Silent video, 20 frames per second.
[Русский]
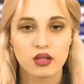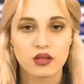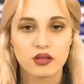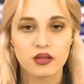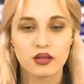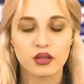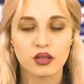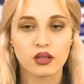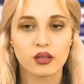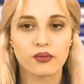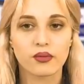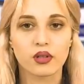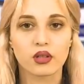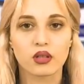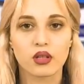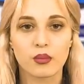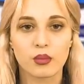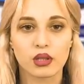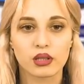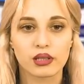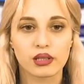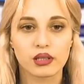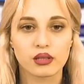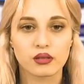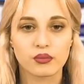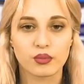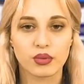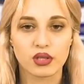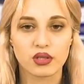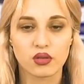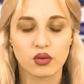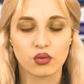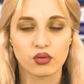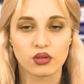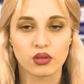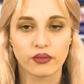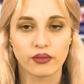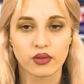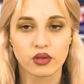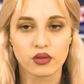Церковь Ла-Мадлен,
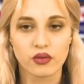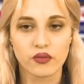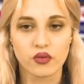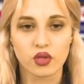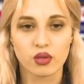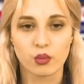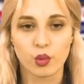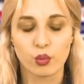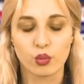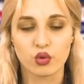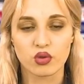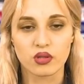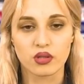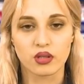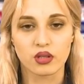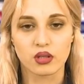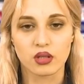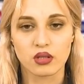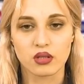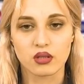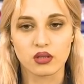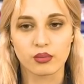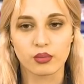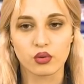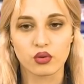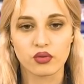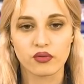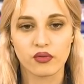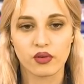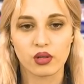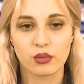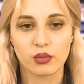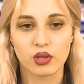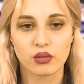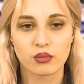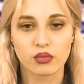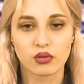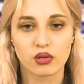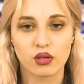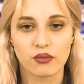построенная выжившими после геноцида против
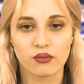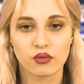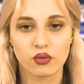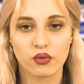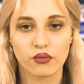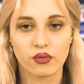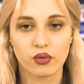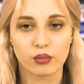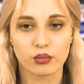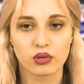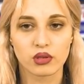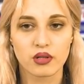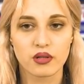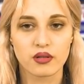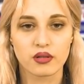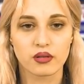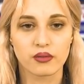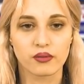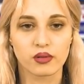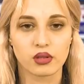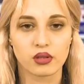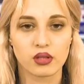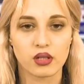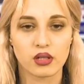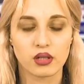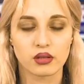армян, была вновь благословлена